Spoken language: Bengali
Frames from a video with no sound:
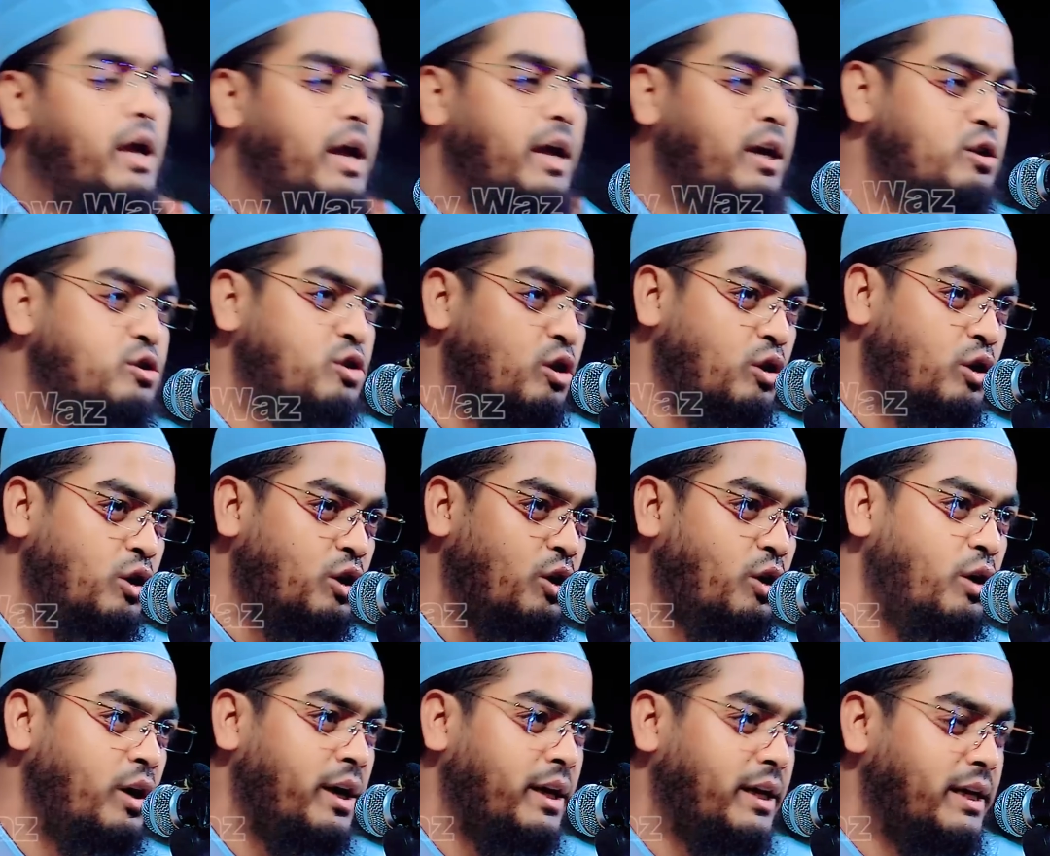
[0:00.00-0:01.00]
এই জন্য
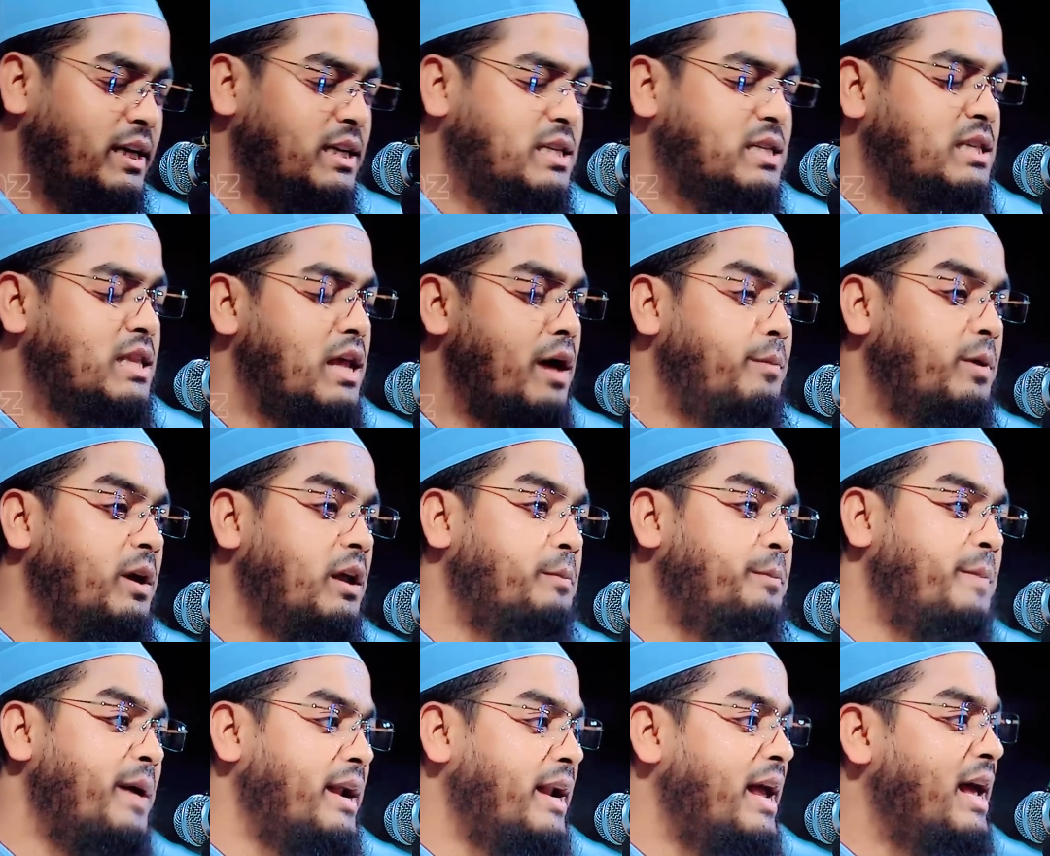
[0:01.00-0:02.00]
ইসলামের
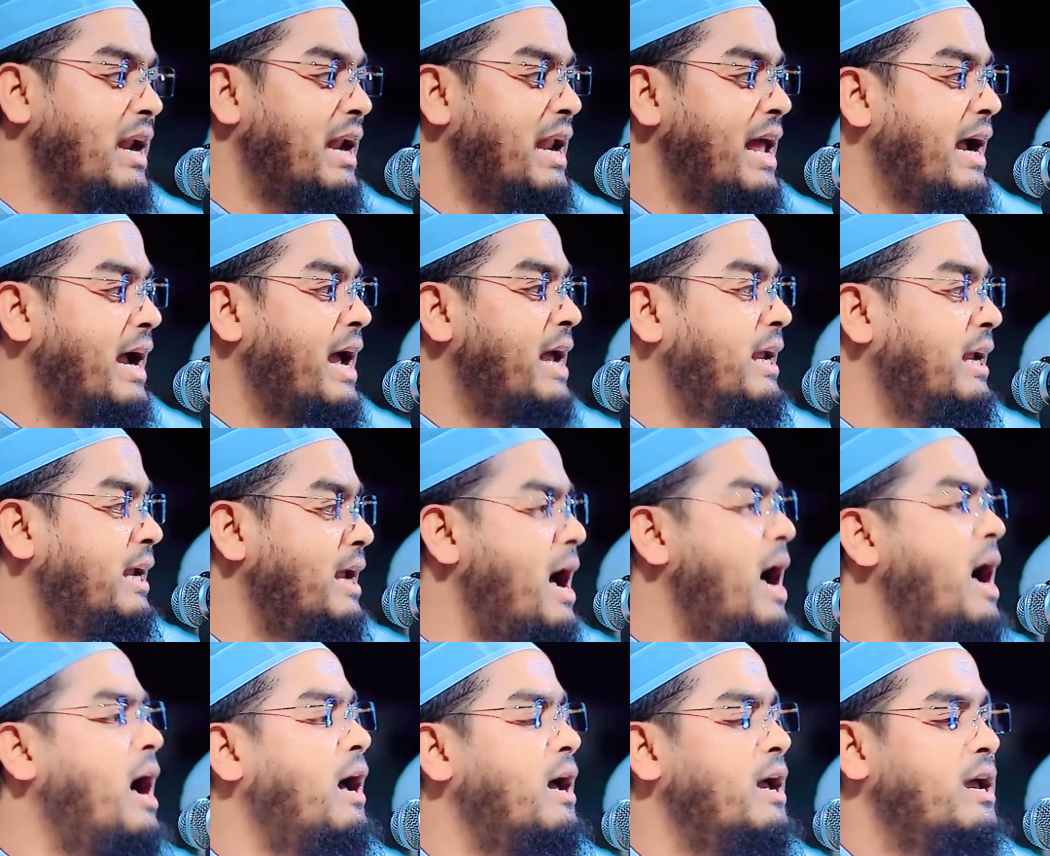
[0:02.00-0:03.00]
ব্যানার লাগাইয়া